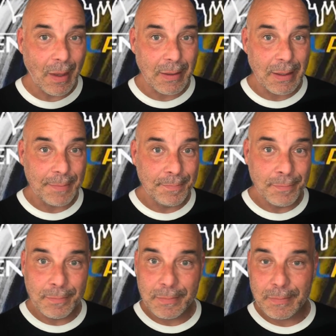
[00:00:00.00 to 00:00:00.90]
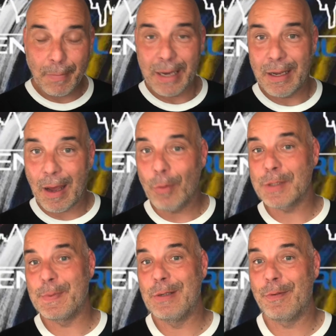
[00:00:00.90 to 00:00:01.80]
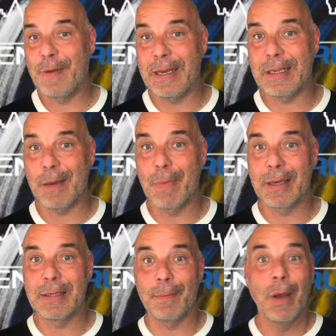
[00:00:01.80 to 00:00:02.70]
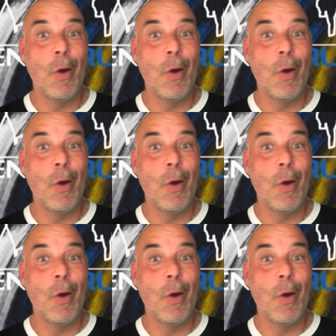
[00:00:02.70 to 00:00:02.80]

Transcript: ähm, meine Ausbildung fertig gemacht habe